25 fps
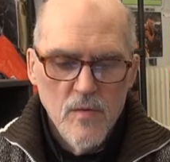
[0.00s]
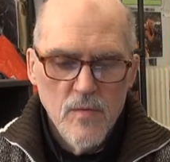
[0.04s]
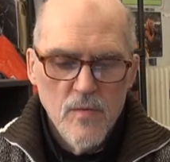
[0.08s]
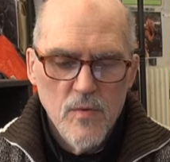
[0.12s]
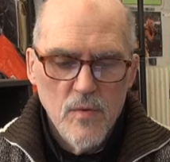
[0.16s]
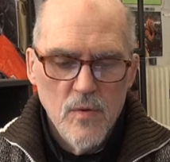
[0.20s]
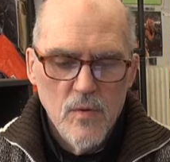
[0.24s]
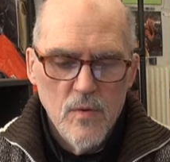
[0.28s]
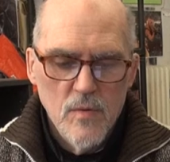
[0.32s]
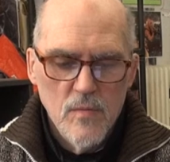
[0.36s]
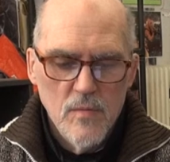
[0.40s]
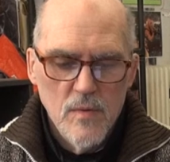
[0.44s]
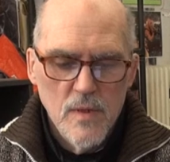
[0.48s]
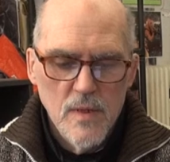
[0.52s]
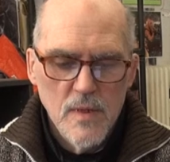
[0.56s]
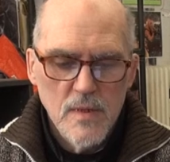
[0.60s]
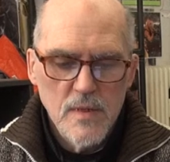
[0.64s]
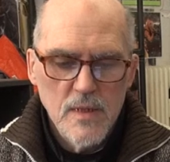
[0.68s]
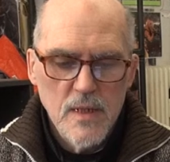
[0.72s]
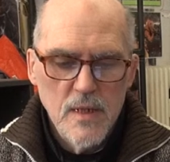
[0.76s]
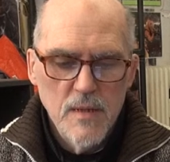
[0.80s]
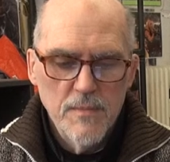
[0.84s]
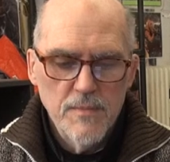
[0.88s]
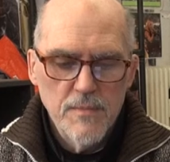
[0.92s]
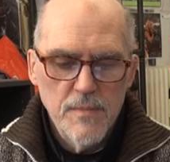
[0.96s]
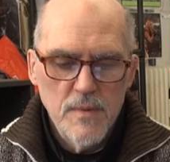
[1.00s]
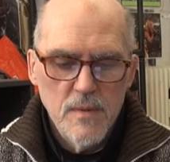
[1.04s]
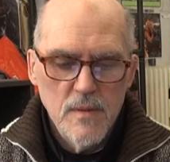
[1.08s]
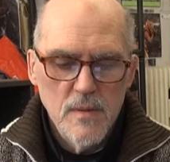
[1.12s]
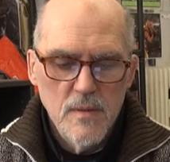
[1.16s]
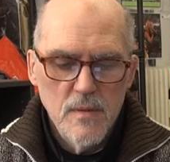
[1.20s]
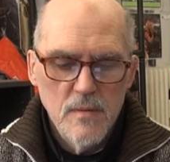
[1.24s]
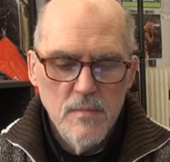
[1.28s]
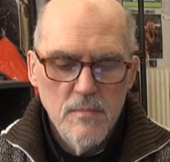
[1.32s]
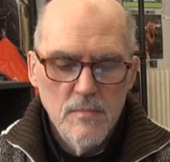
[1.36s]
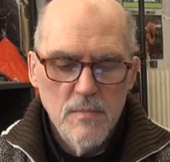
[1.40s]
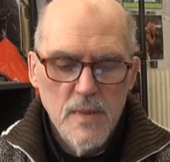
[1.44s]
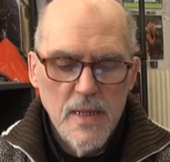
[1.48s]
So, es gibt
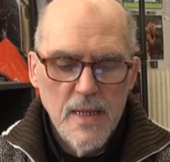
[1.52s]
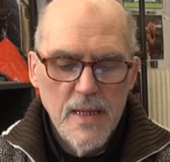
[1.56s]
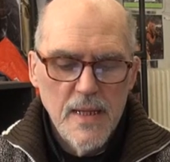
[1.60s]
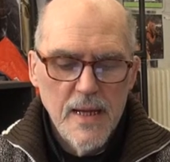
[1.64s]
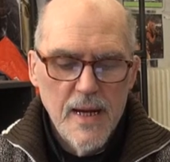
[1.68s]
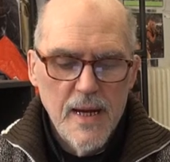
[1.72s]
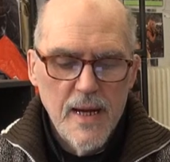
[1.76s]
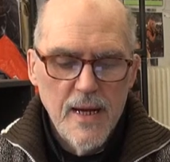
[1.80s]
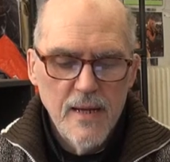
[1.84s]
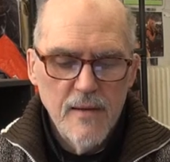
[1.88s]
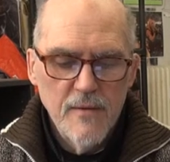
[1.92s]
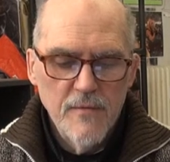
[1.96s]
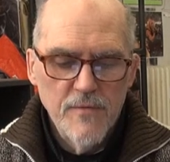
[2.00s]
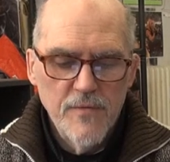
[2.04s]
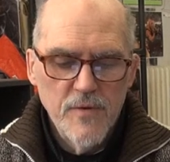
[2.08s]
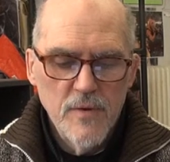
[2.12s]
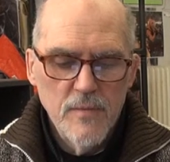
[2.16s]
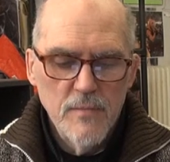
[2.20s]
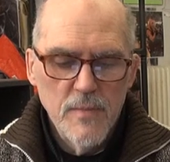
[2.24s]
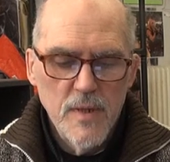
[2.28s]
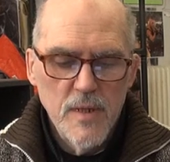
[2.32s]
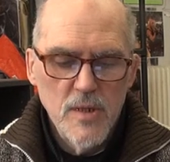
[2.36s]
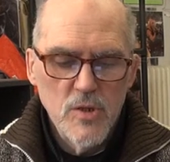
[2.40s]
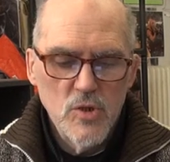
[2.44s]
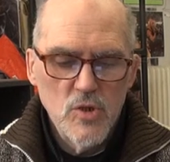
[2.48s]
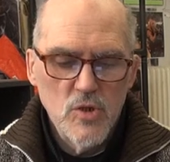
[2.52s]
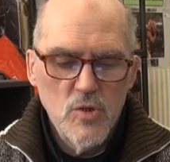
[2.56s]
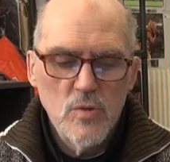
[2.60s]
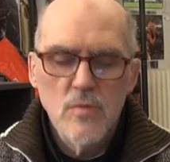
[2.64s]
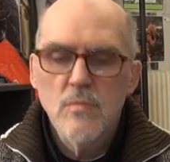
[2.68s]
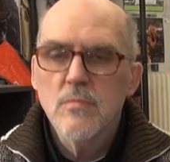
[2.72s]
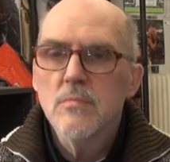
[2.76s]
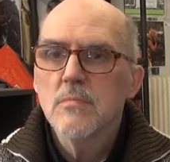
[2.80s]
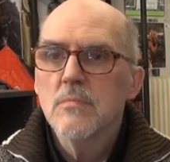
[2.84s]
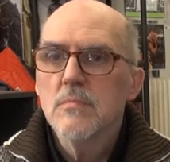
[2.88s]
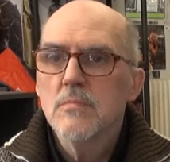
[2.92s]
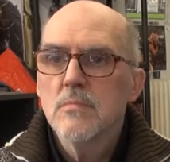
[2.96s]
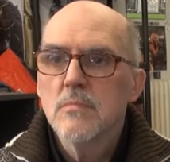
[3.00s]
Milliarden von
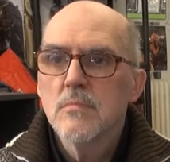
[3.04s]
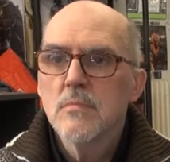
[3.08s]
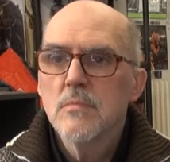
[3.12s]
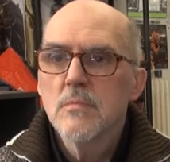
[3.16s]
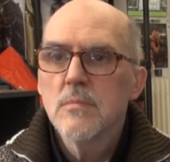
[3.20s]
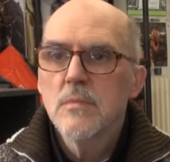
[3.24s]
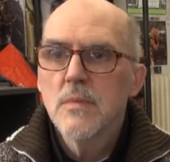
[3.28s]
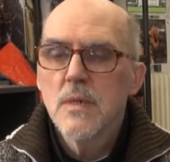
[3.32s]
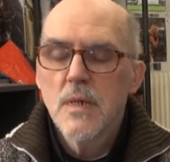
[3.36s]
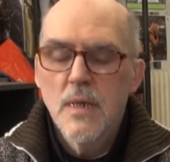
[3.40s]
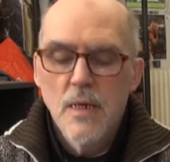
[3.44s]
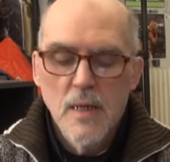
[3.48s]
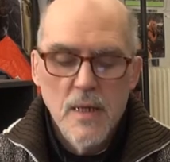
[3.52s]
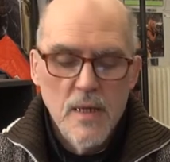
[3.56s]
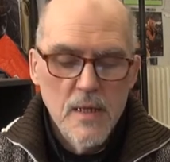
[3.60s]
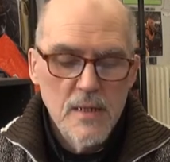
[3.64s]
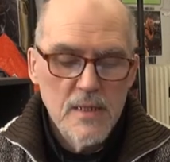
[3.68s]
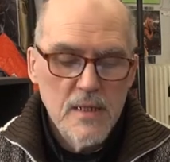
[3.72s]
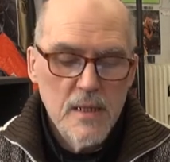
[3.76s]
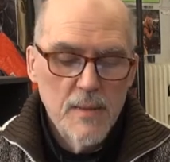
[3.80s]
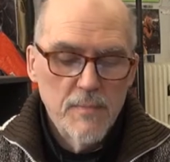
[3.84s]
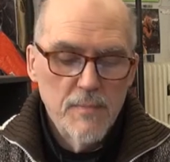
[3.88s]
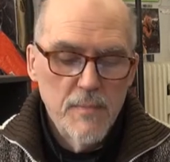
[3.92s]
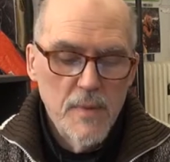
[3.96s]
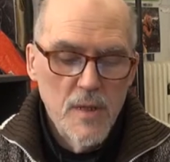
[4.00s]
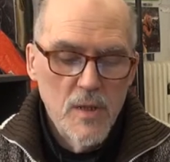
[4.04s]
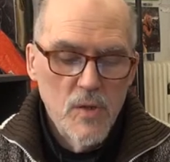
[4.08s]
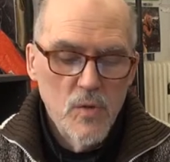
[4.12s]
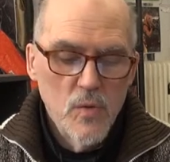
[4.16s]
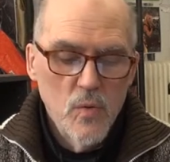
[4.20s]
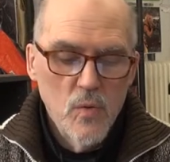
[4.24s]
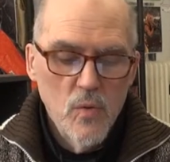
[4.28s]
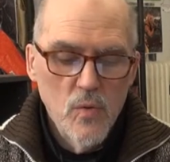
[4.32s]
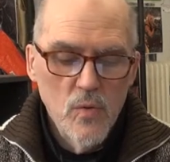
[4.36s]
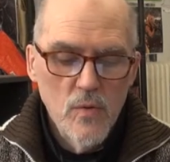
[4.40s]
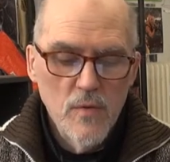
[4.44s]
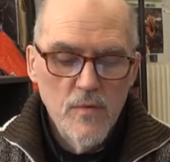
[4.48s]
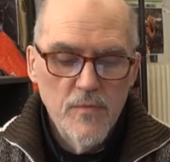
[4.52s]
Menschen, es gibt
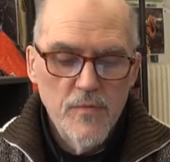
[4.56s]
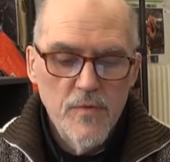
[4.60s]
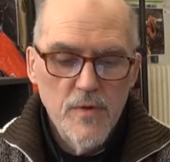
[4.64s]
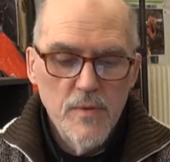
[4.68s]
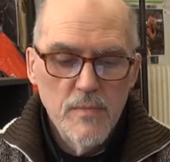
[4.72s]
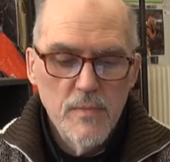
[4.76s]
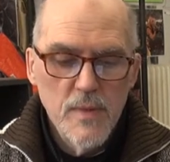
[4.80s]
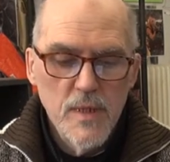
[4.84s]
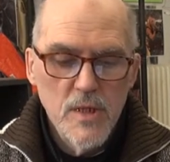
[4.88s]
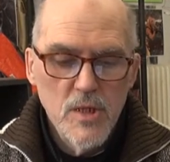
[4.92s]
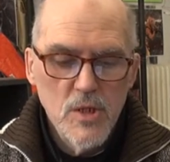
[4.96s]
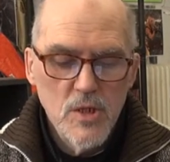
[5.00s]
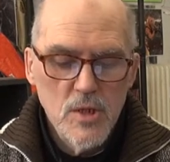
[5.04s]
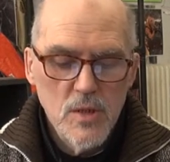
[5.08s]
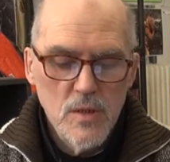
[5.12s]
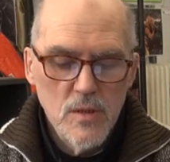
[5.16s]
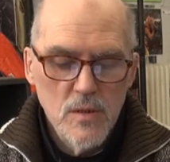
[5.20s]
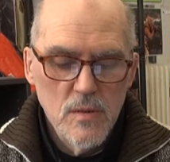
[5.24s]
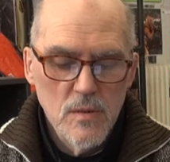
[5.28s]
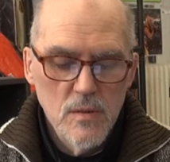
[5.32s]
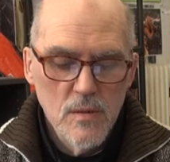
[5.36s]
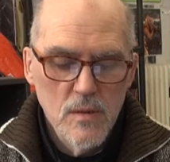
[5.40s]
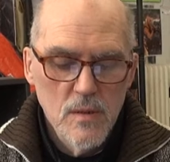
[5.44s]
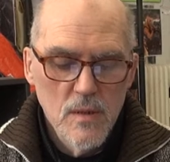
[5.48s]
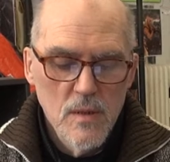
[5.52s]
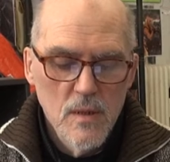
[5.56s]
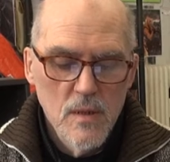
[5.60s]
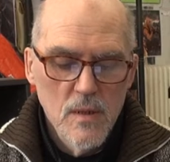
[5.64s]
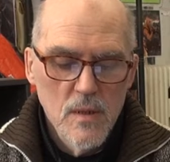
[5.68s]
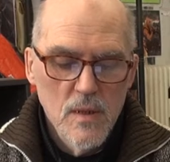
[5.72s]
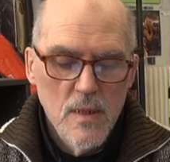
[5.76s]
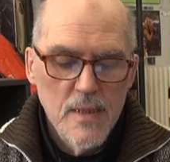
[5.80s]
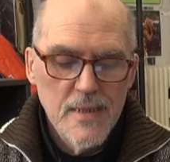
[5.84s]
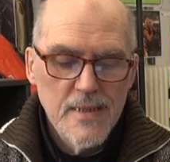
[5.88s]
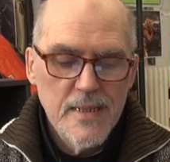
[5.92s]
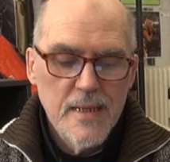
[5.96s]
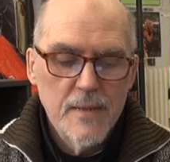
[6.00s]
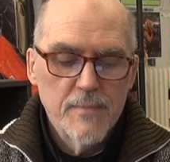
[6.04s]
Millionen von Menschen,
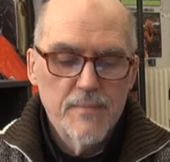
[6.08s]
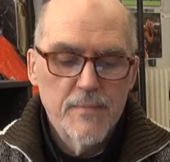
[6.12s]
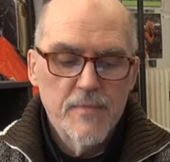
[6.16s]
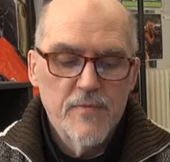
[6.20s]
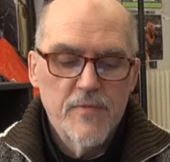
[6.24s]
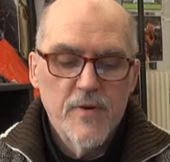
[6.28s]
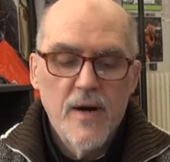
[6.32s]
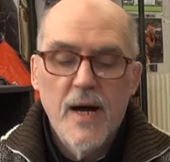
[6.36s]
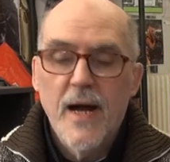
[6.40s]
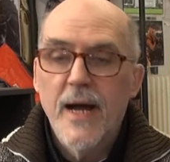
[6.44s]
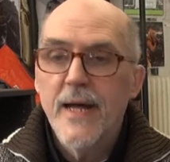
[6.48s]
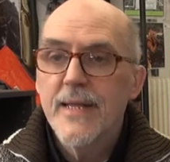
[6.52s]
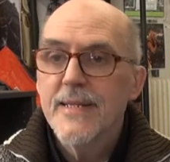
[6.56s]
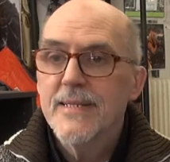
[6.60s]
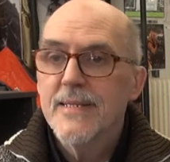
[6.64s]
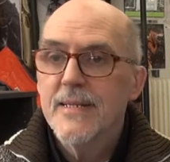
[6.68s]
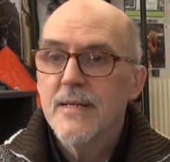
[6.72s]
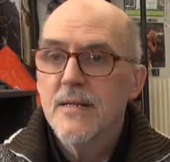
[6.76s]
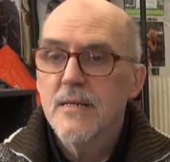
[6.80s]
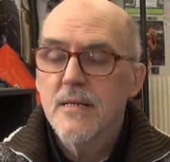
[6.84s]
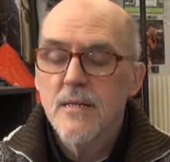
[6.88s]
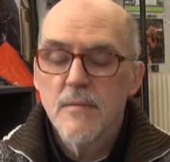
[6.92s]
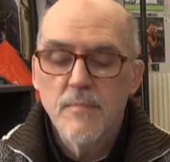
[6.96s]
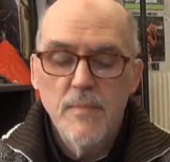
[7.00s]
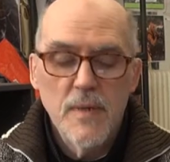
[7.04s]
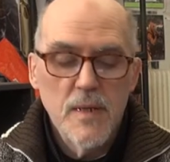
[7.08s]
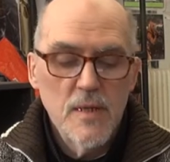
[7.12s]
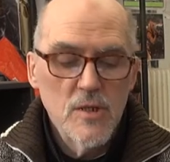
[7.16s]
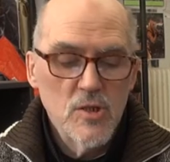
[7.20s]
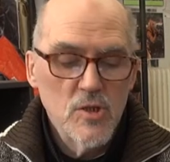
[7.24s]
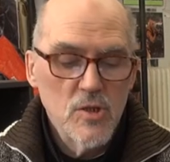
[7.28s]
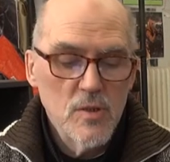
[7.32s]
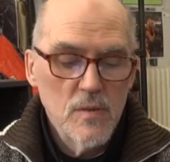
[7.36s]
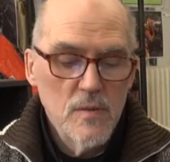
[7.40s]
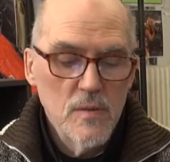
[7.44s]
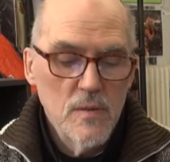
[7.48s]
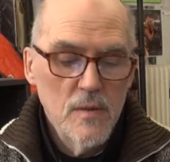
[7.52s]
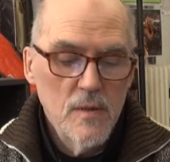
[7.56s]
es gibt vereinzelte
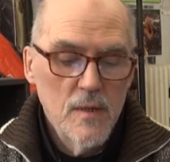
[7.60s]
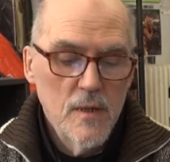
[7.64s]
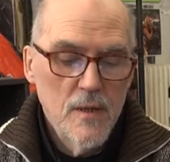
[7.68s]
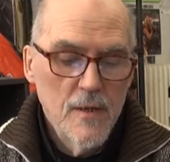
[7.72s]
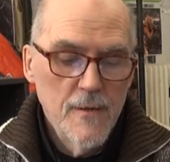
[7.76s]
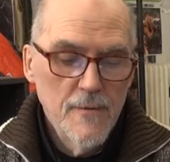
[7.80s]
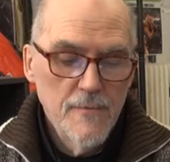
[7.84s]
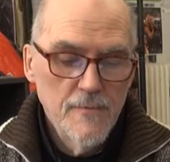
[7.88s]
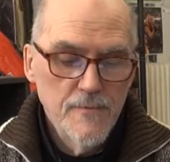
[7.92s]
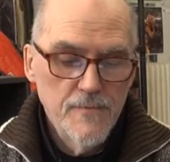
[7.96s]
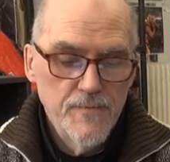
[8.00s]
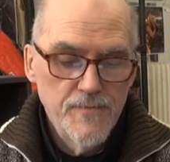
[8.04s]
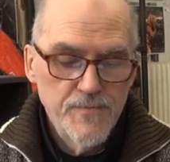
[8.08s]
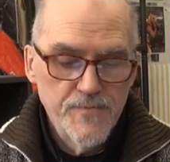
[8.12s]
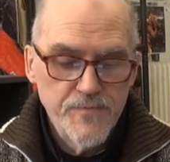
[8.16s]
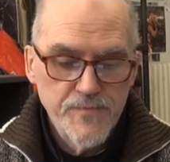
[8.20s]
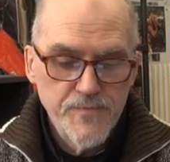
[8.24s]
Menschen, ja.